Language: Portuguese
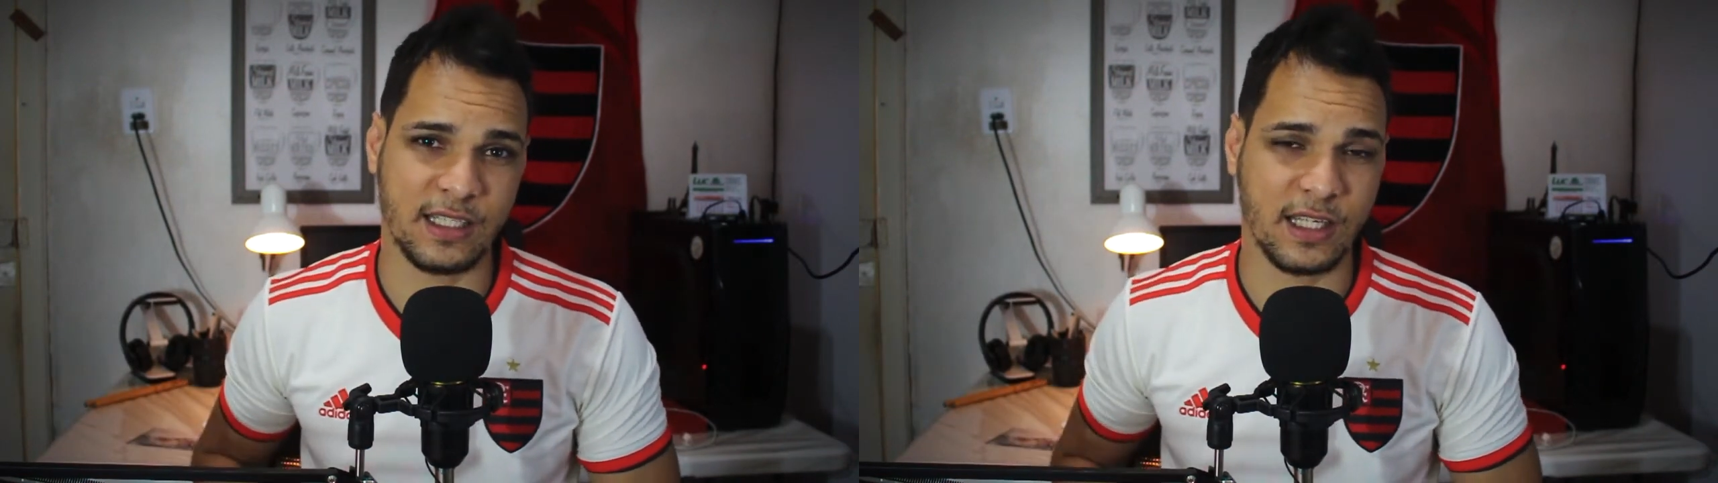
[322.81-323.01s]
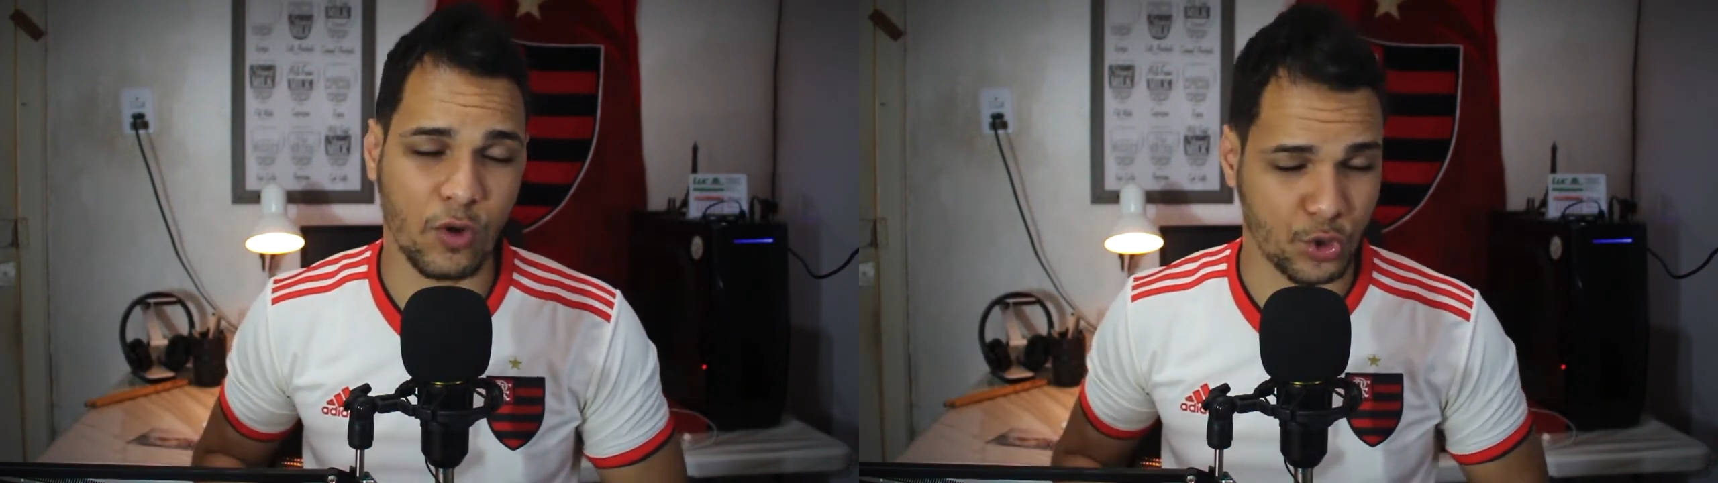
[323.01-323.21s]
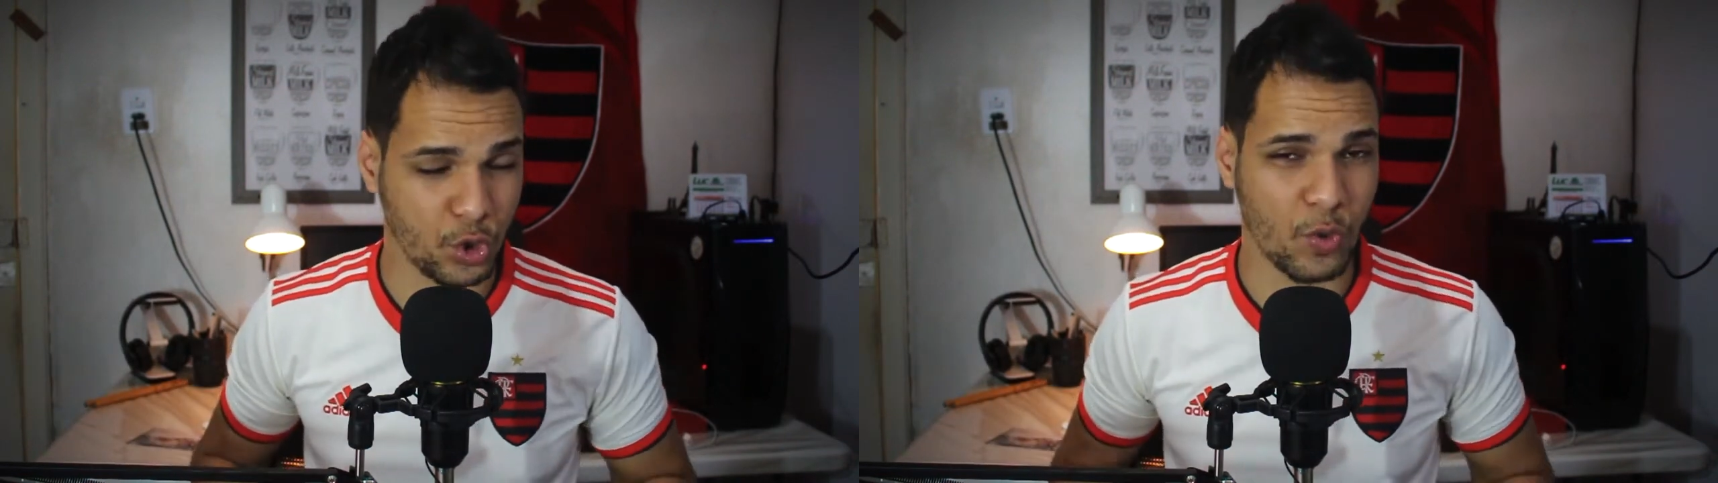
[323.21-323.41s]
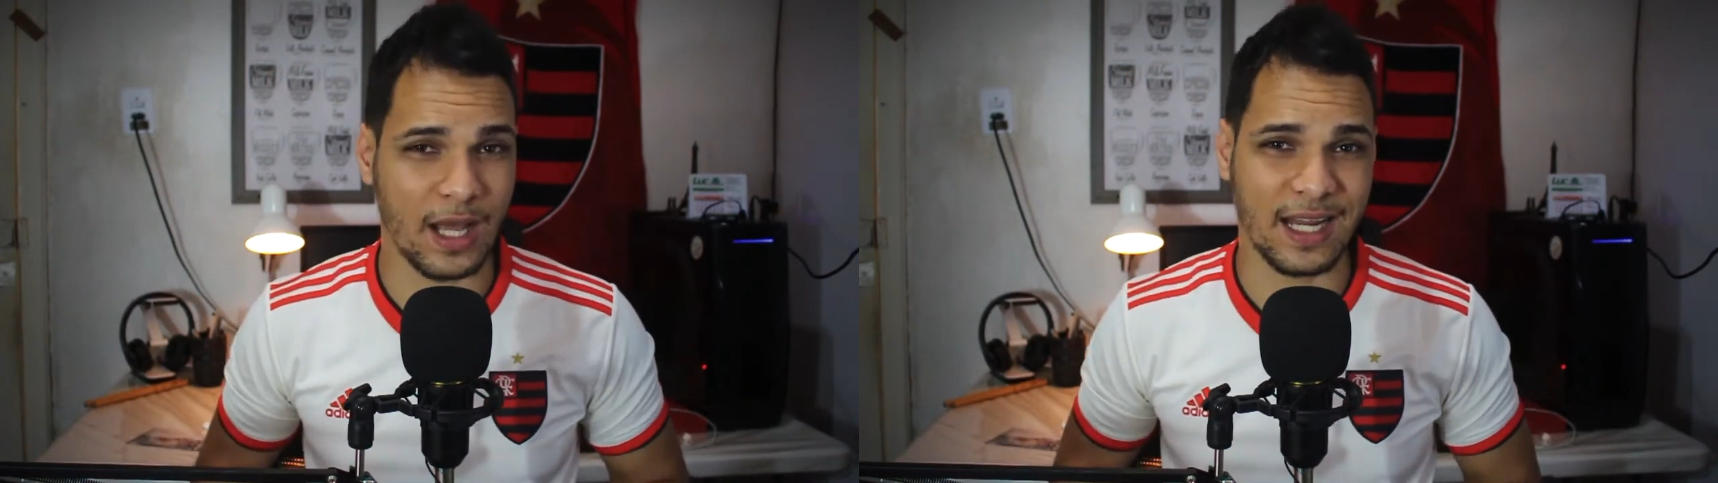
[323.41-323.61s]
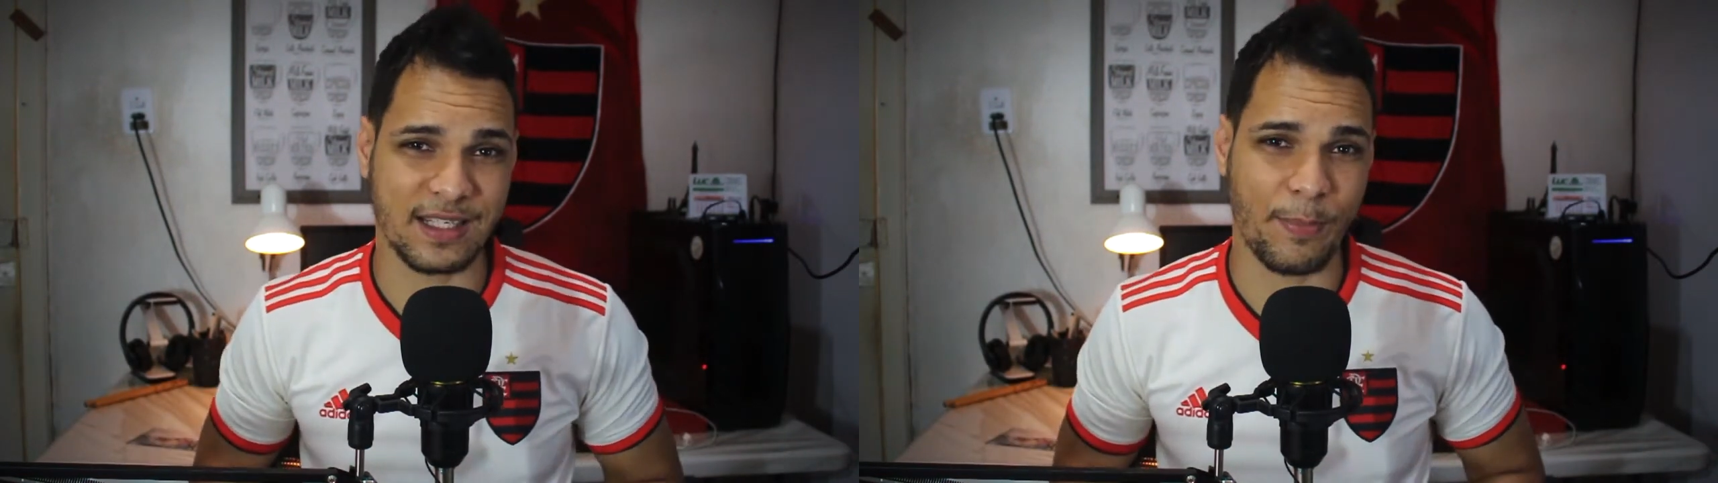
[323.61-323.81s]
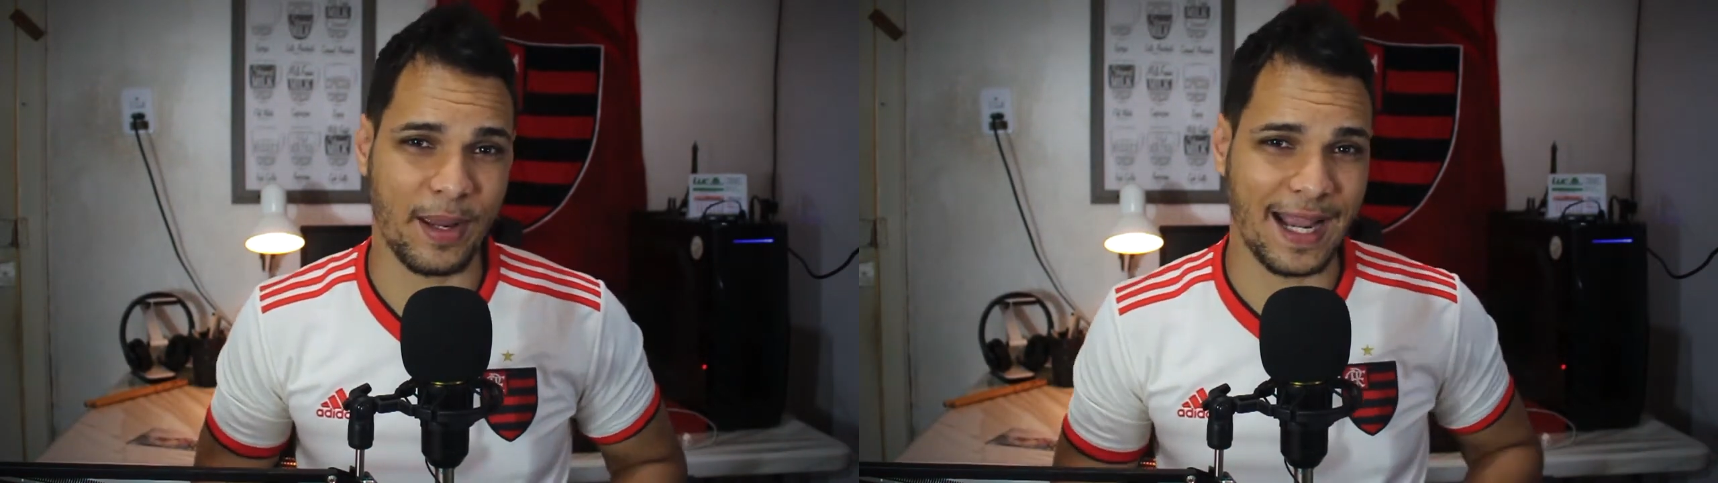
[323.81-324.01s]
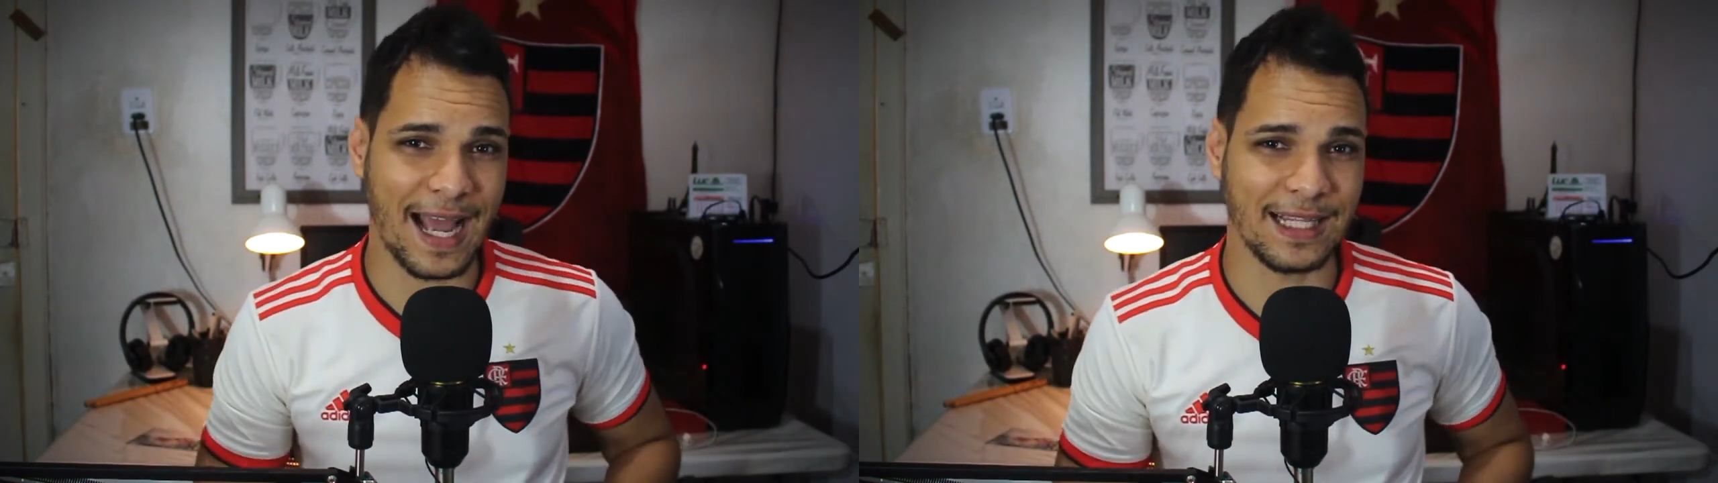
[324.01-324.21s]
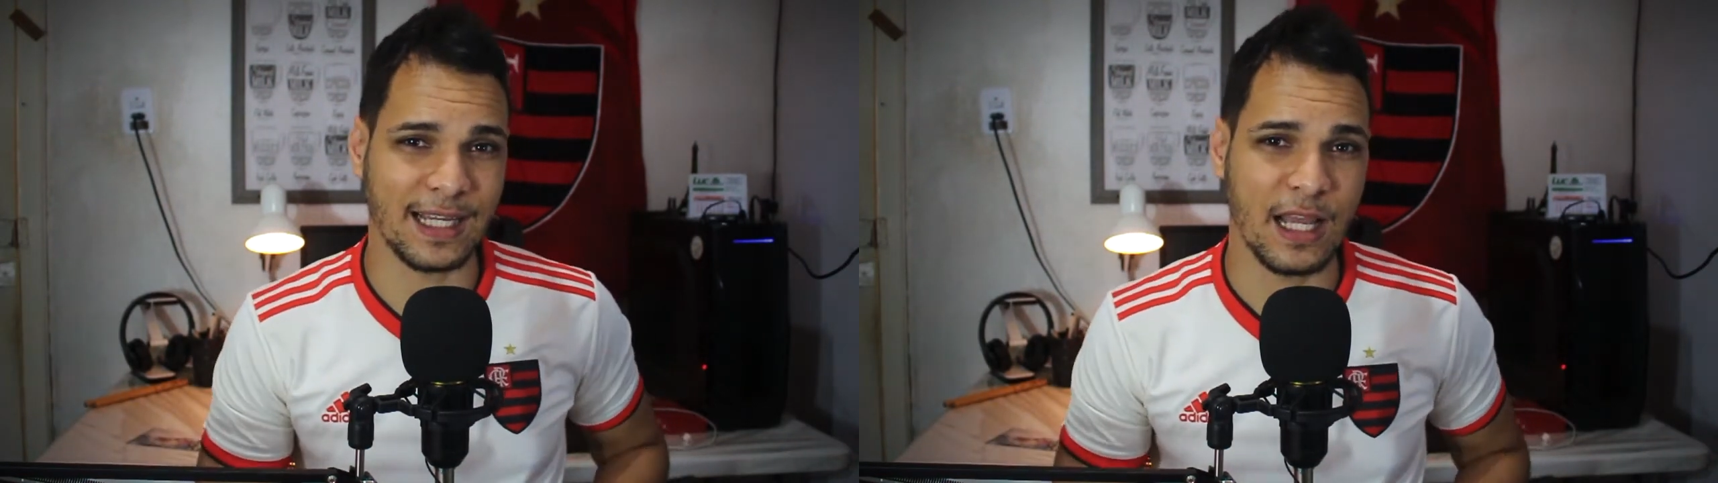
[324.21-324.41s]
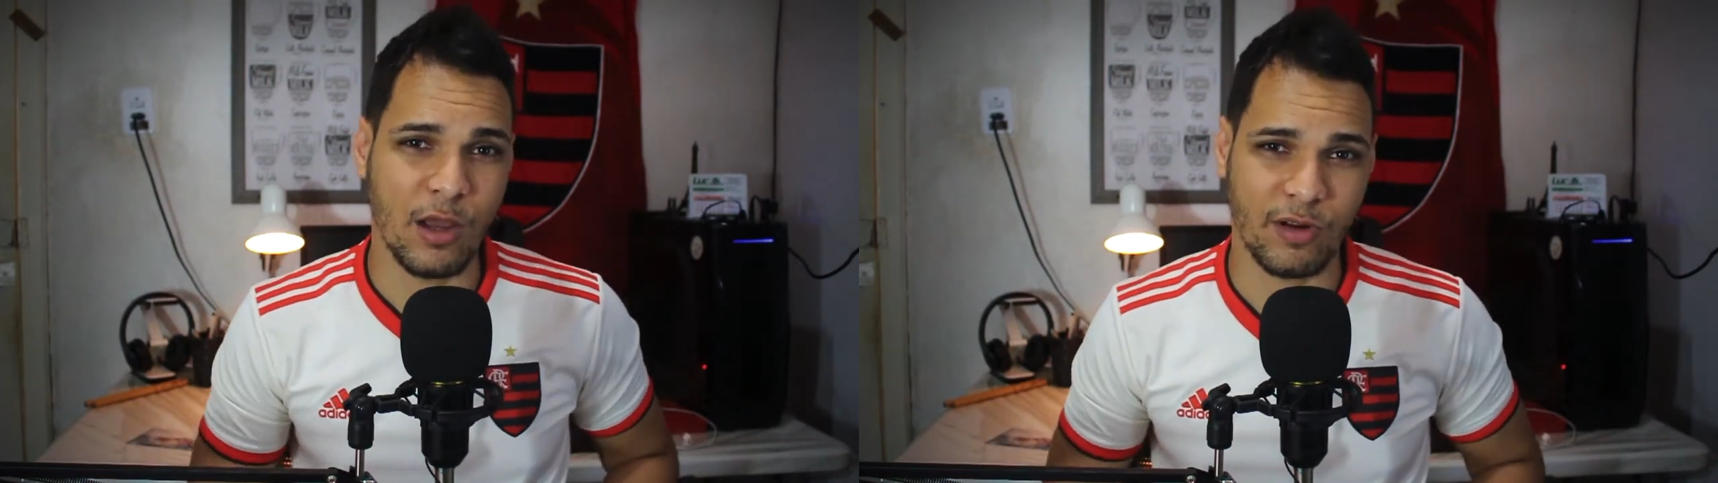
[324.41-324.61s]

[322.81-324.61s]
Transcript: se continuar nessa pegada,